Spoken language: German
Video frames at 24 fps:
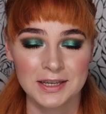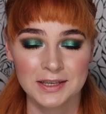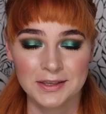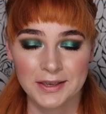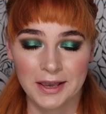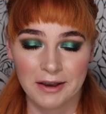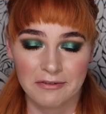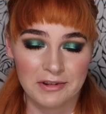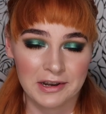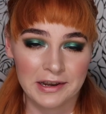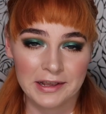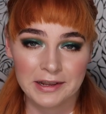
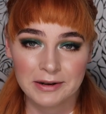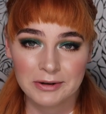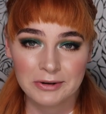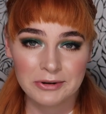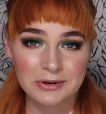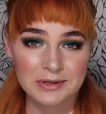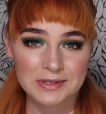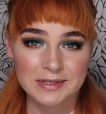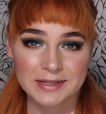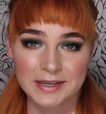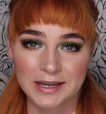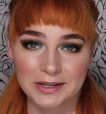Ja, wir legen
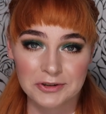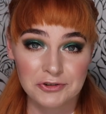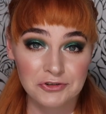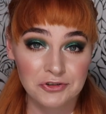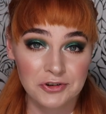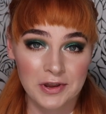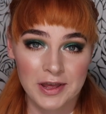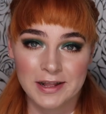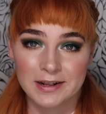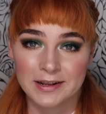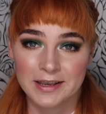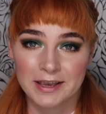los, ganz
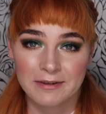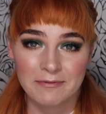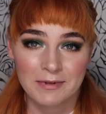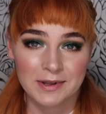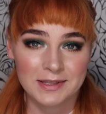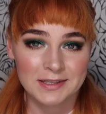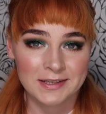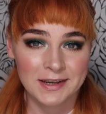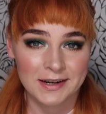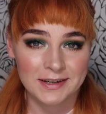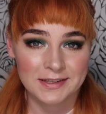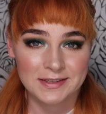schnell, gehen
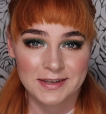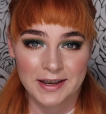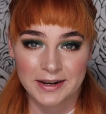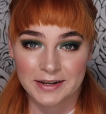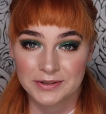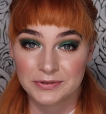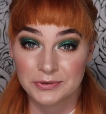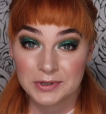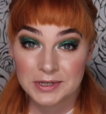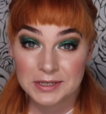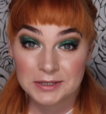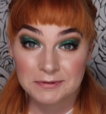wir zack
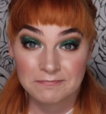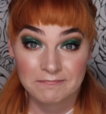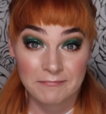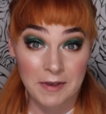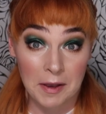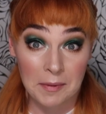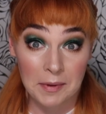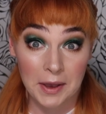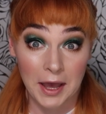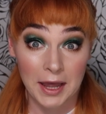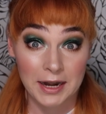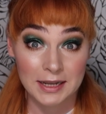zack durch.
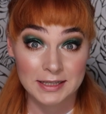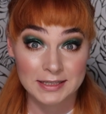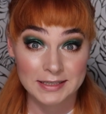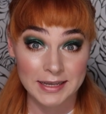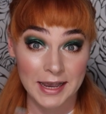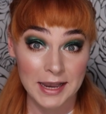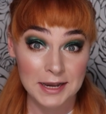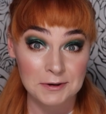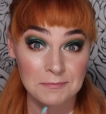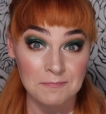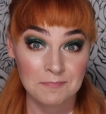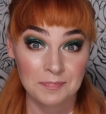Wir haben keine
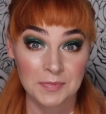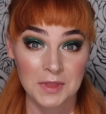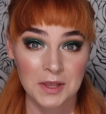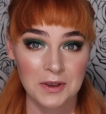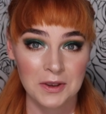Zeit